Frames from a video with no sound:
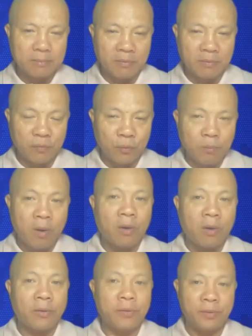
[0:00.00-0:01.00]
mình vun
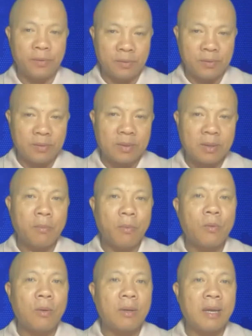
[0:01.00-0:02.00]
bồi cái
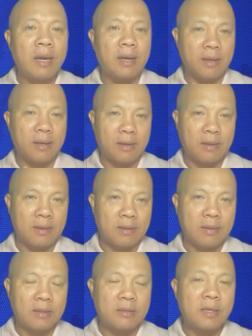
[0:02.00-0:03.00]
mối quan hệ
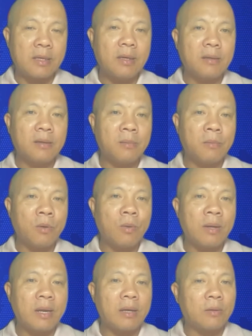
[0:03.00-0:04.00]
để xây dựng những mối
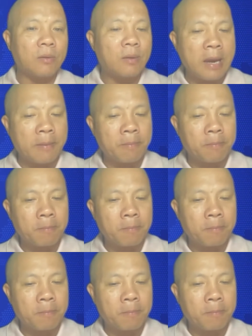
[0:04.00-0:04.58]
quan hệ tốt đẹp.